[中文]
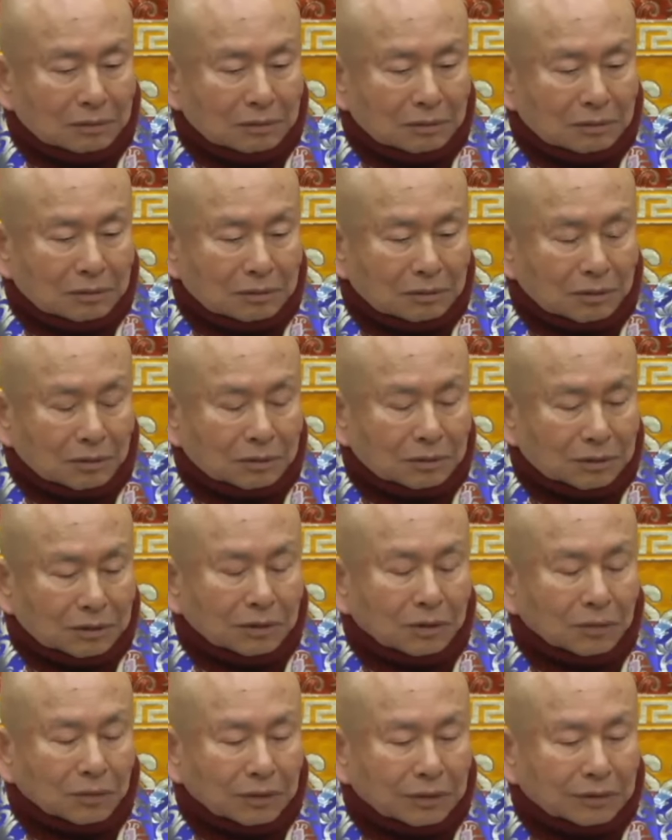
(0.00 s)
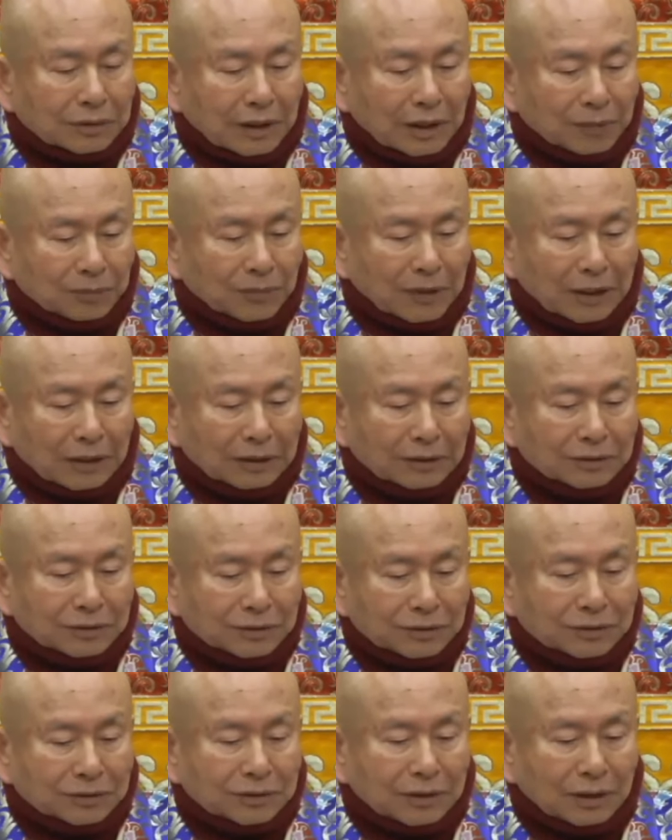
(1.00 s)
所以这个回答马来
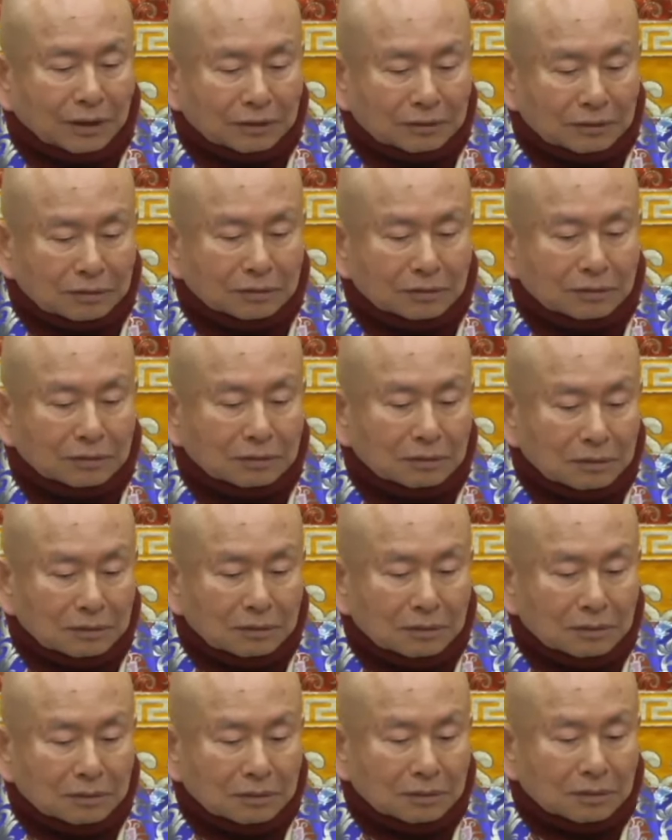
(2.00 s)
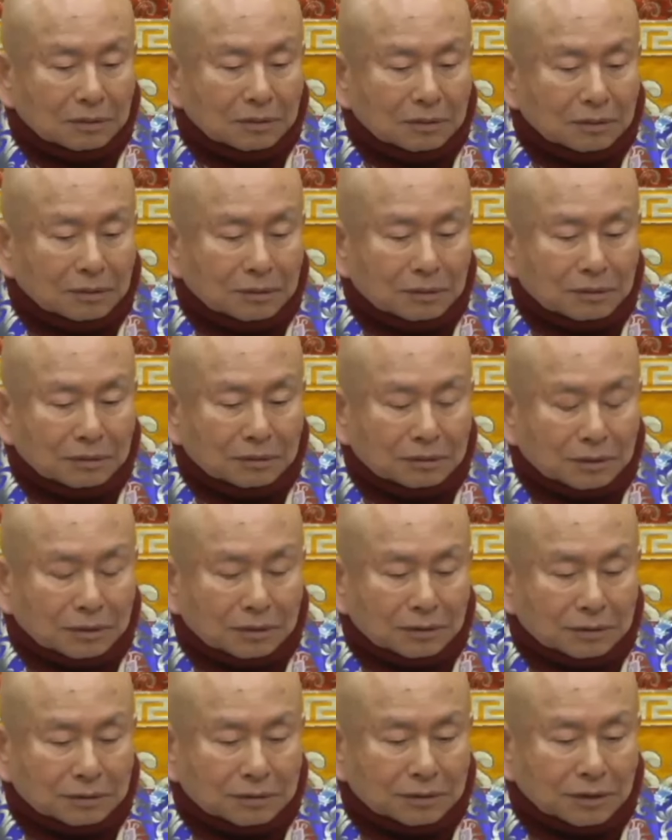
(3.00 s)
西亚这个这
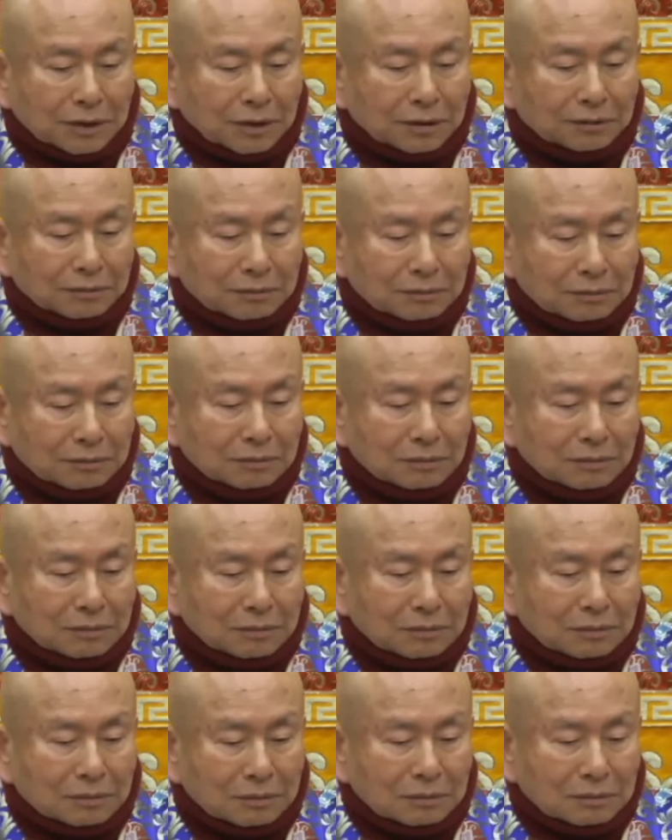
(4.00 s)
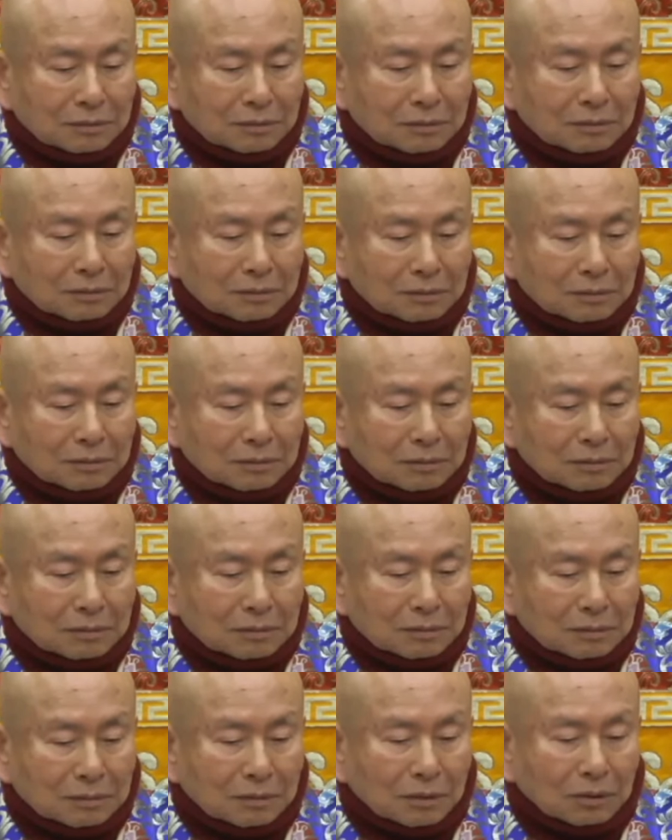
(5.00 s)
个
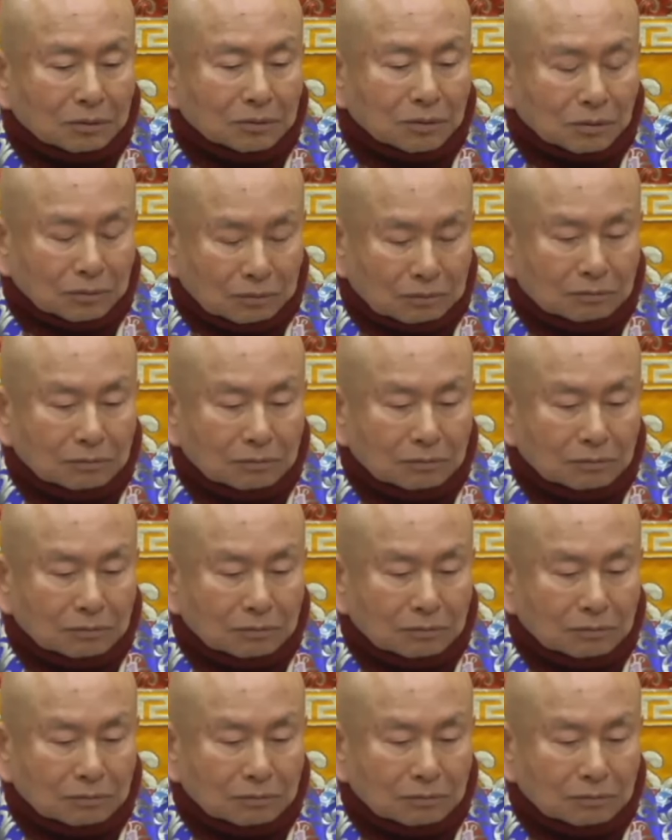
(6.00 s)
chain，noto。